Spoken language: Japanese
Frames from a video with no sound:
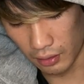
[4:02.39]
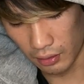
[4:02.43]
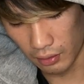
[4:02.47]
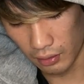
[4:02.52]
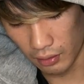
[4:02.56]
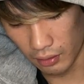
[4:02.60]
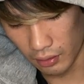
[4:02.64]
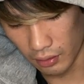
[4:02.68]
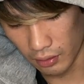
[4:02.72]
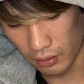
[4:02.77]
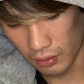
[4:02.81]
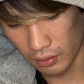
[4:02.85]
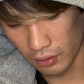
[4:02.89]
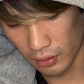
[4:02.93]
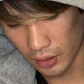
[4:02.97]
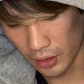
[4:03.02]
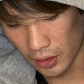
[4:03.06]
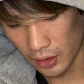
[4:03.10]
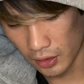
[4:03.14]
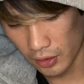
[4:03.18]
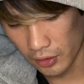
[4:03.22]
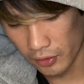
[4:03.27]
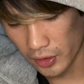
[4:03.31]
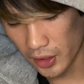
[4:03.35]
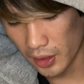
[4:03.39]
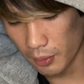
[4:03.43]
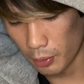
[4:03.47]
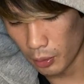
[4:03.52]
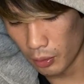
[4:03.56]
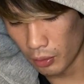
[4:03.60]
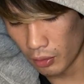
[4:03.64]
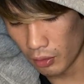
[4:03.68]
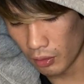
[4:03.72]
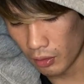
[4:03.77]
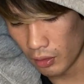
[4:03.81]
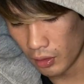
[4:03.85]
うん、で
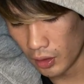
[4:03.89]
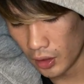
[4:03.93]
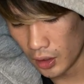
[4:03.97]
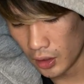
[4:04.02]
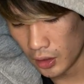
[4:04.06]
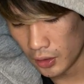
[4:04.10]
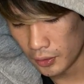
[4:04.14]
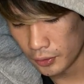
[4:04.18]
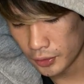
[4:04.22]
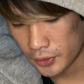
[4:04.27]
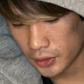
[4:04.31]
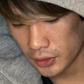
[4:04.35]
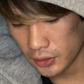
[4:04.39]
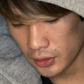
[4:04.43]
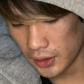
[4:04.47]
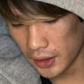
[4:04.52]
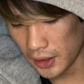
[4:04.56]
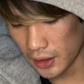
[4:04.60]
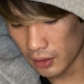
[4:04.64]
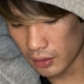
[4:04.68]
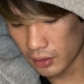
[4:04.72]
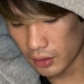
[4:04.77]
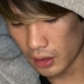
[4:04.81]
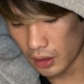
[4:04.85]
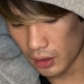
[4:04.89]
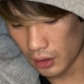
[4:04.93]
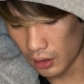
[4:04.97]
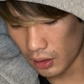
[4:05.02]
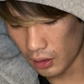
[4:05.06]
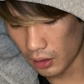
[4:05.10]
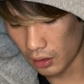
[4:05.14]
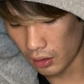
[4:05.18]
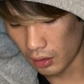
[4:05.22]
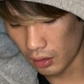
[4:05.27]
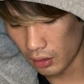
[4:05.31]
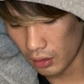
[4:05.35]
も、普通にやったら、